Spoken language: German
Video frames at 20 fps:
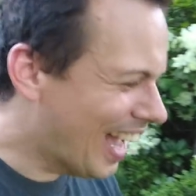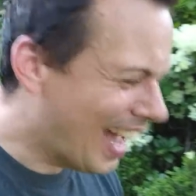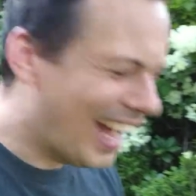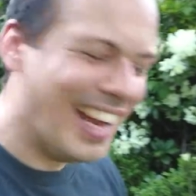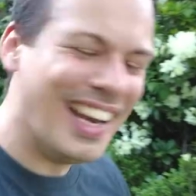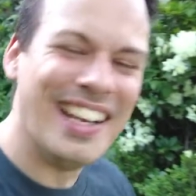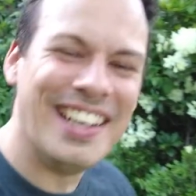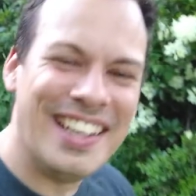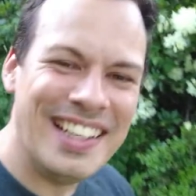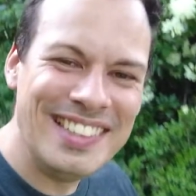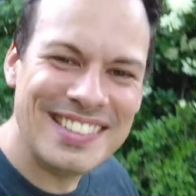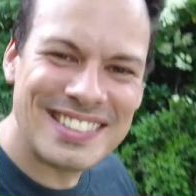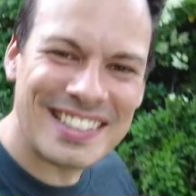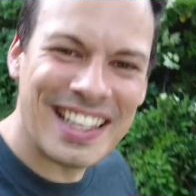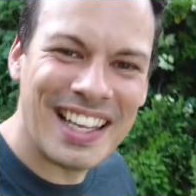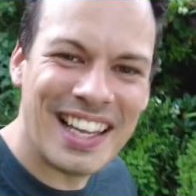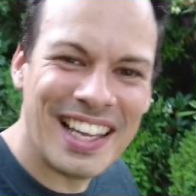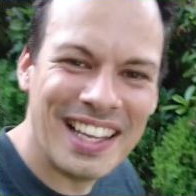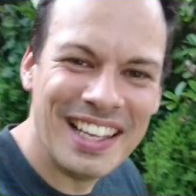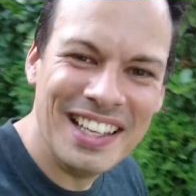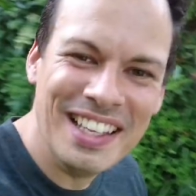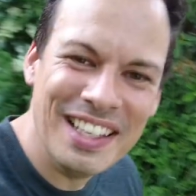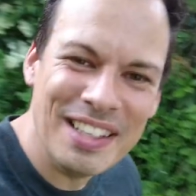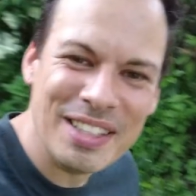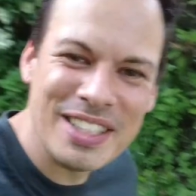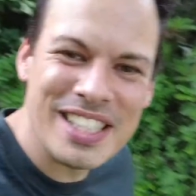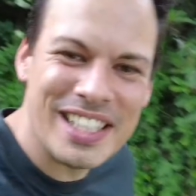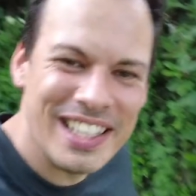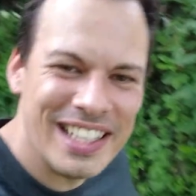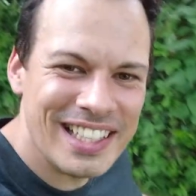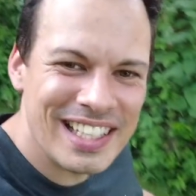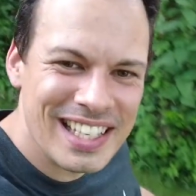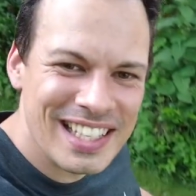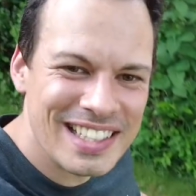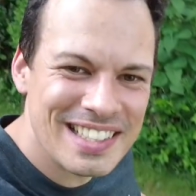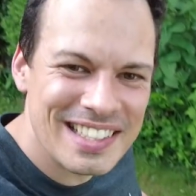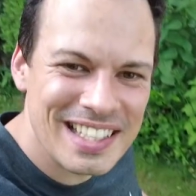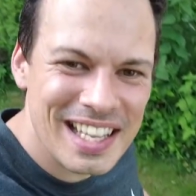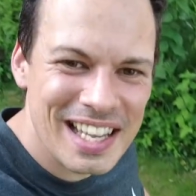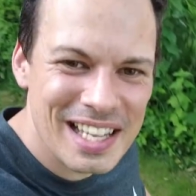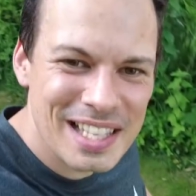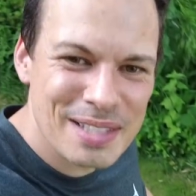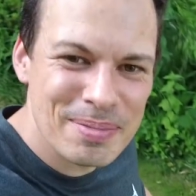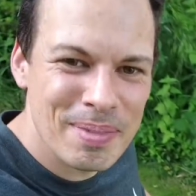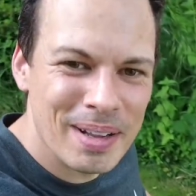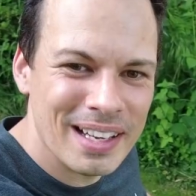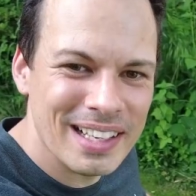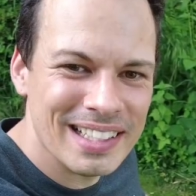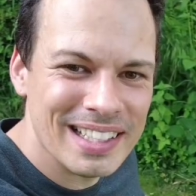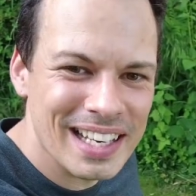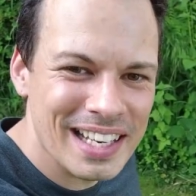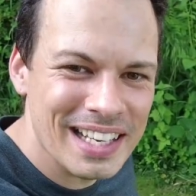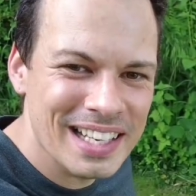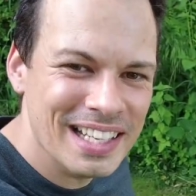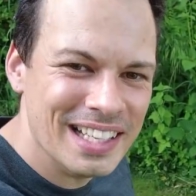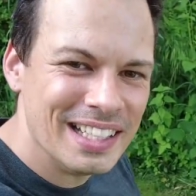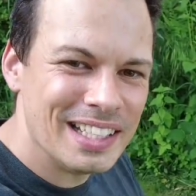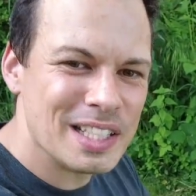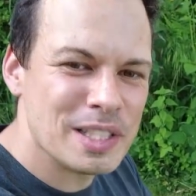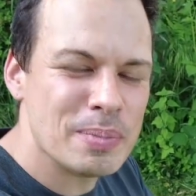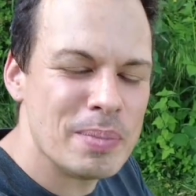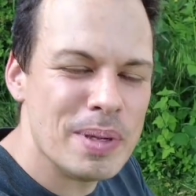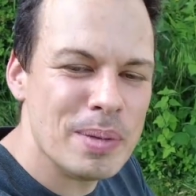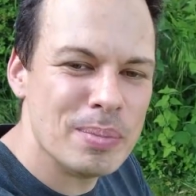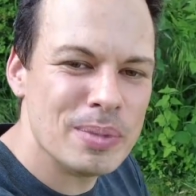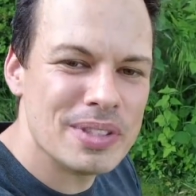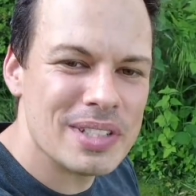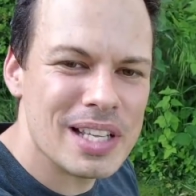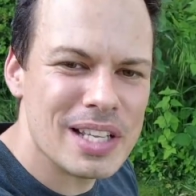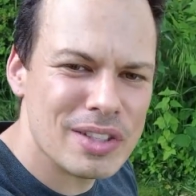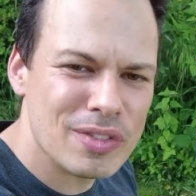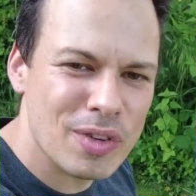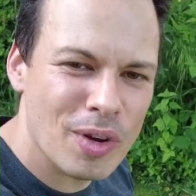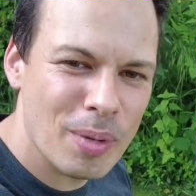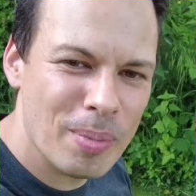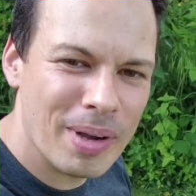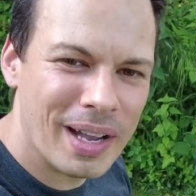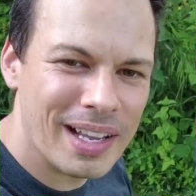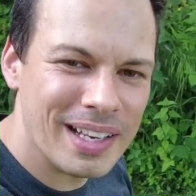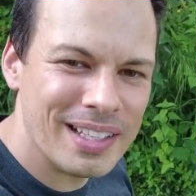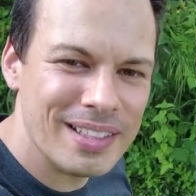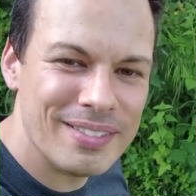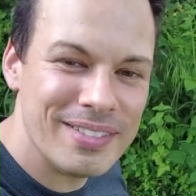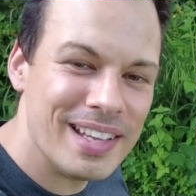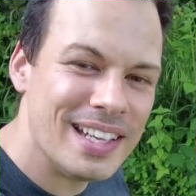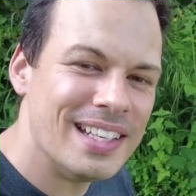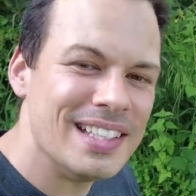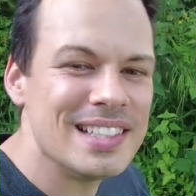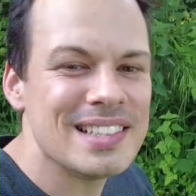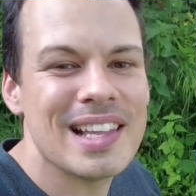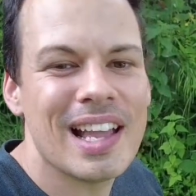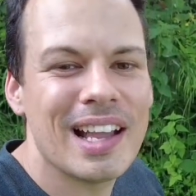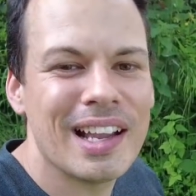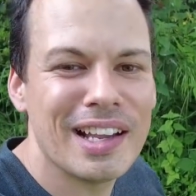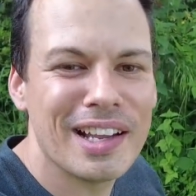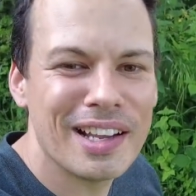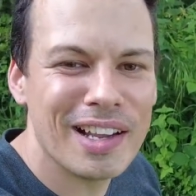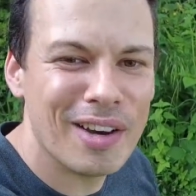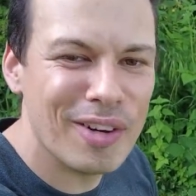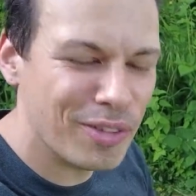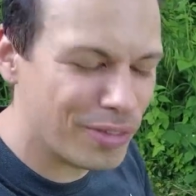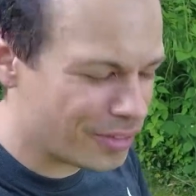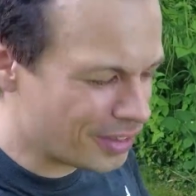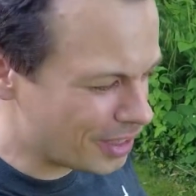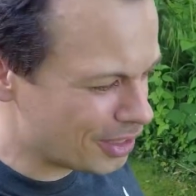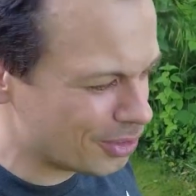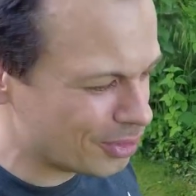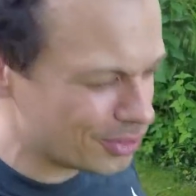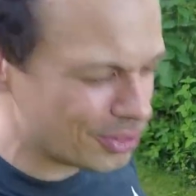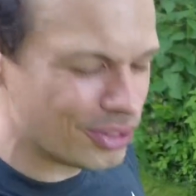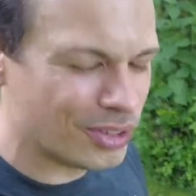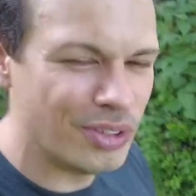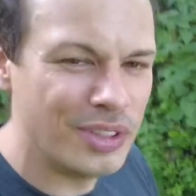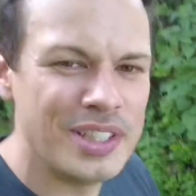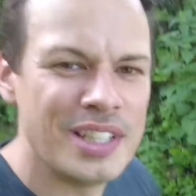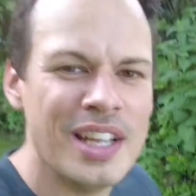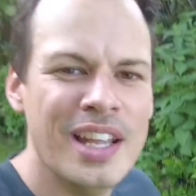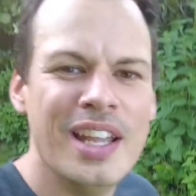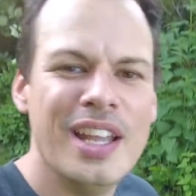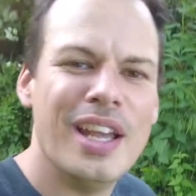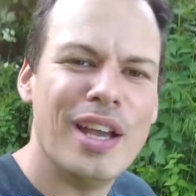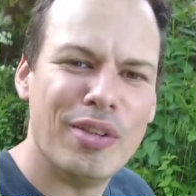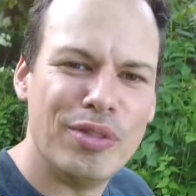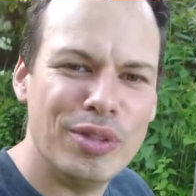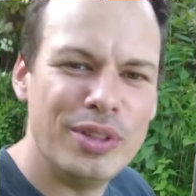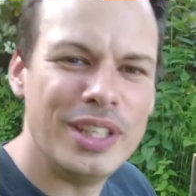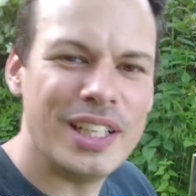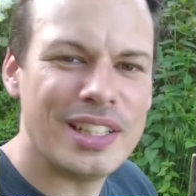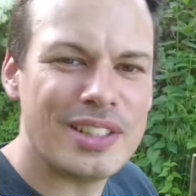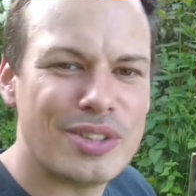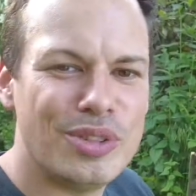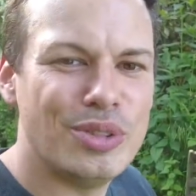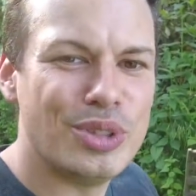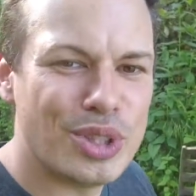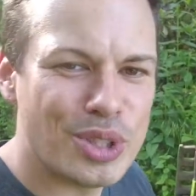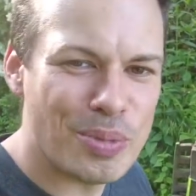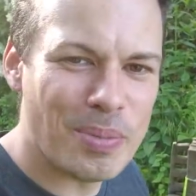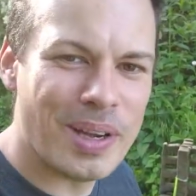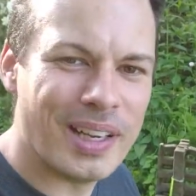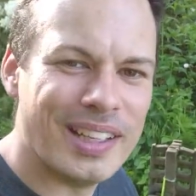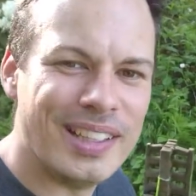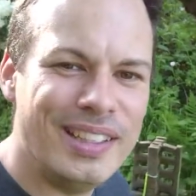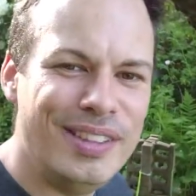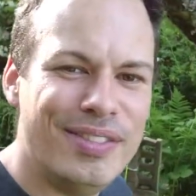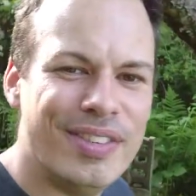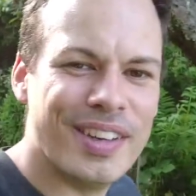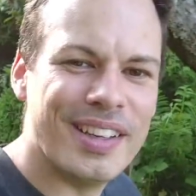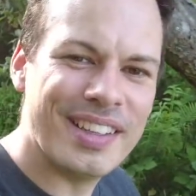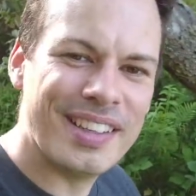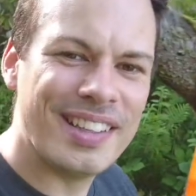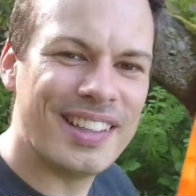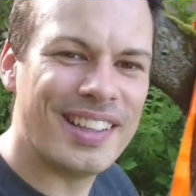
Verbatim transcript: Allerdings äh, steht er jetzt hier erstmal, denn das Bild muss ja erst vorbereitet werden, die Sachen gekauft werden und und und. Er wurde jetzt nur schon mal geliefert.